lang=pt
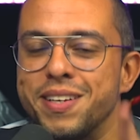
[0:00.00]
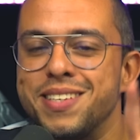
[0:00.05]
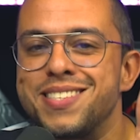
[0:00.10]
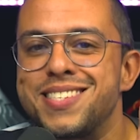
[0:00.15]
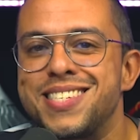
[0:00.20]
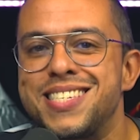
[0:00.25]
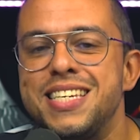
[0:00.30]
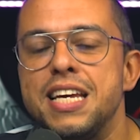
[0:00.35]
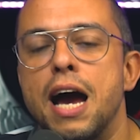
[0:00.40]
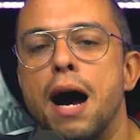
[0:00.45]
E
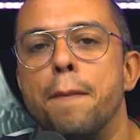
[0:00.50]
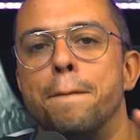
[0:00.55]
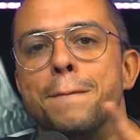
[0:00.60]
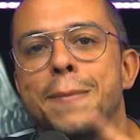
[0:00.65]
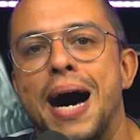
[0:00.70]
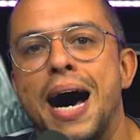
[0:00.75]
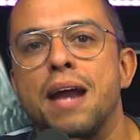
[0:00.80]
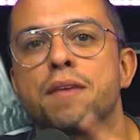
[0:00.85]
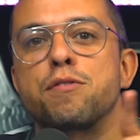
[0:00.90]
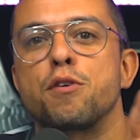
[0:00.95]
se a
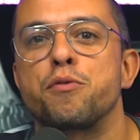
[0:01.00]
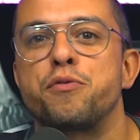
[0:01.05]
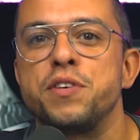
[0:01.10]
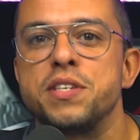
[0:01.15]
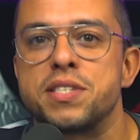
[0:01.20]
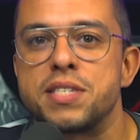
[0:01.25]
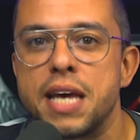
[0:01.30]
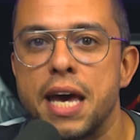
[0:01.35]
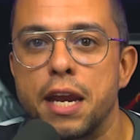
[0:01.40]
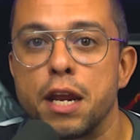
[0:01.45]
Marvel
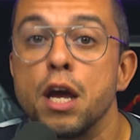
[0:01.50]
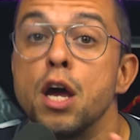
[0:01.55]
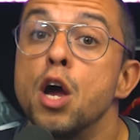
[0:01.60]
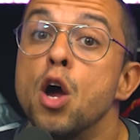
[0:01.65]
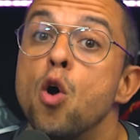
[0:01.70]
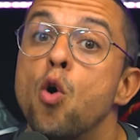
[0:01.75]
fizer